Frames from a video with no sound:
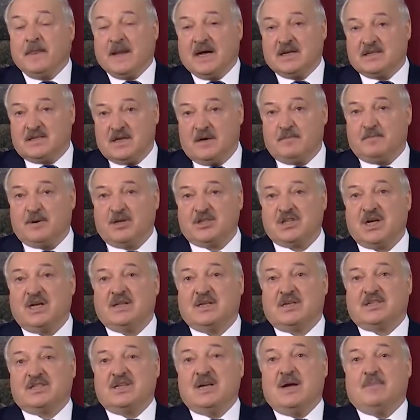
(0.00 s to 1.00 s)

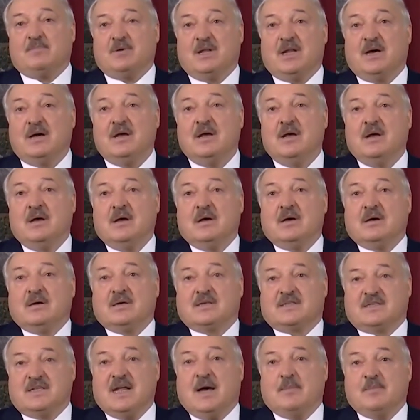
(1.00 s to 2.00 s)
Азербайджана же не было
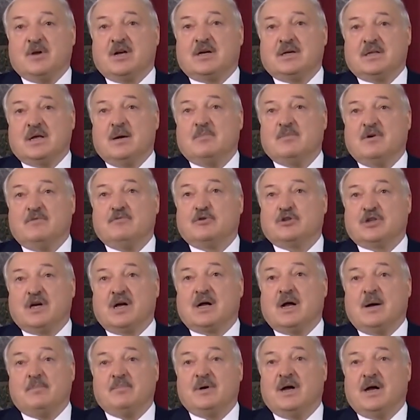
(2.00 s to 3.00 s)
с нами, когда мы в
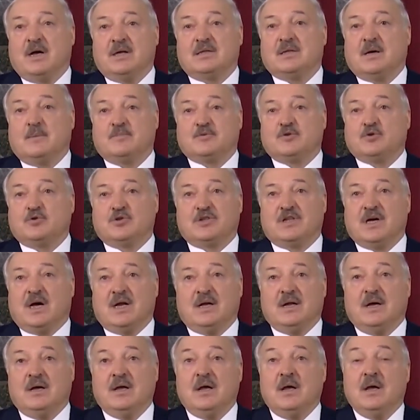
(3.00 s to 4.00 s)
ОДКБ это
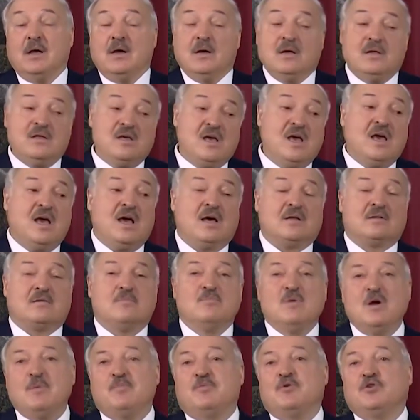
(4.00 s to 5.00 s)
обсуждали.
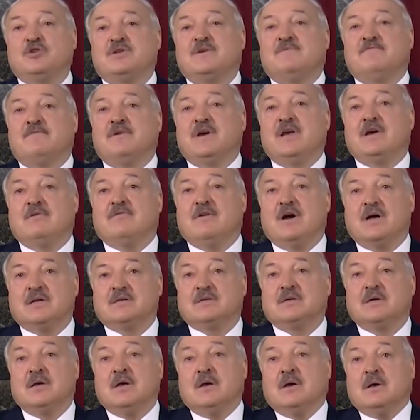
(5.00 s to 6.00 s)
Нет, мы будем
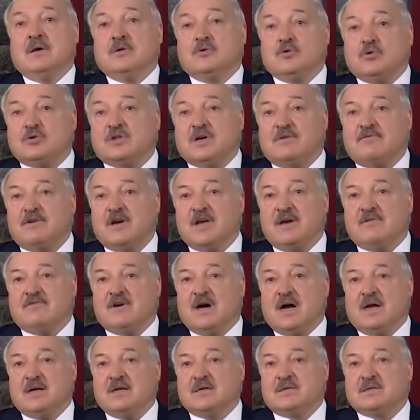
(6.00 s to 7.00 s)
воевать. Ну,
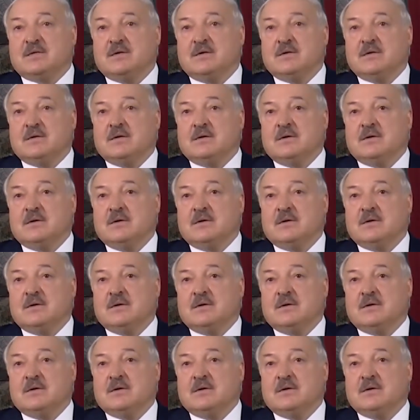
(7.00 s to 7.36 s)
довоевались.